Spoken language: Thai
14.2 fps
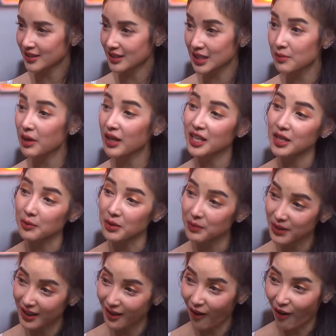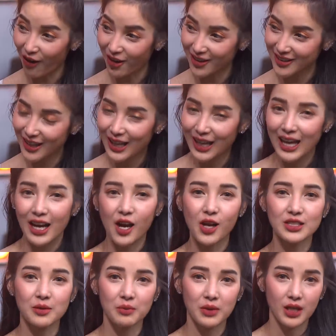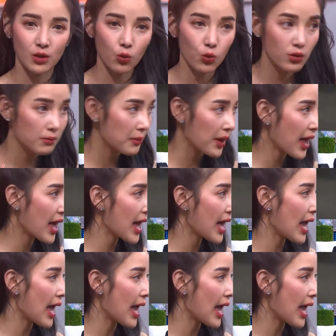ที่ไม่ได้ยังไม่มีน้องก็จะมีคุณแม่